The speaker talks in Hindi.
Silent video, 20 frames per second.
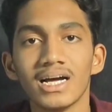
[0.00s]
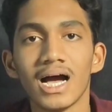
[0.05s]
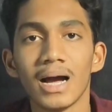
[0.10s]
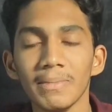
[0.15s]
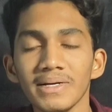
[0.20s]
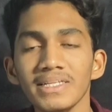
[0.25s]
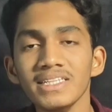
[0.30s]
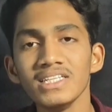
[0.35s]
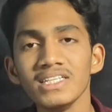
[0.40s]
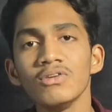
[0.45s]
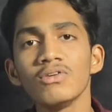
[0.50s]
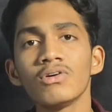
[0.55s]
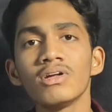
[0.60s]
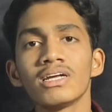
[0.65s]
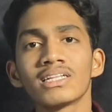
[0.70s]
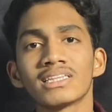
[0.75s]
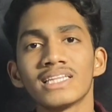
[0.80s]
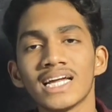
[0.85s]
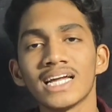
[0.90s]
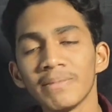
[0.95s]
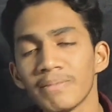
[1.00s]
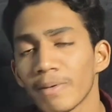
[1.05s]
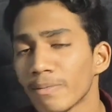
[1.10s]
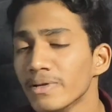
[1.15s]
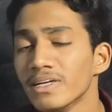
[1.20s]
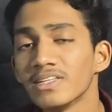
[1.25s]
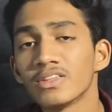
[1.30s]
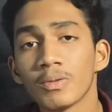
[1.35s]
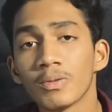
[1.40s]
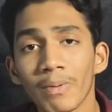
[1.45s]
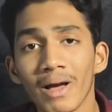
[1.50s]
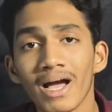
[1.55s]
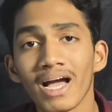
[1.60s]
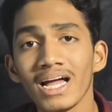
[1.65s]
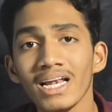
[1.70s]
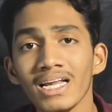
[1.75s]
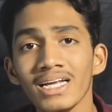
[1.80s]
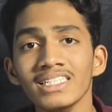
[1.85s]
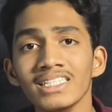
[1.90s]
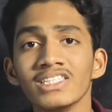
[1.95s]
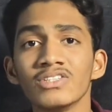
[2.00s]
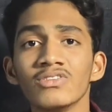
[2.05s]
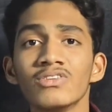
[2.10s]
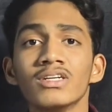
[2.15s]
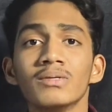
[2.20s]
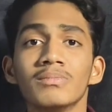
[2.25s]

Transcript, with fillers: अब इन तीनों को लगता है कि पब्लिक तो पागल है इन तीनों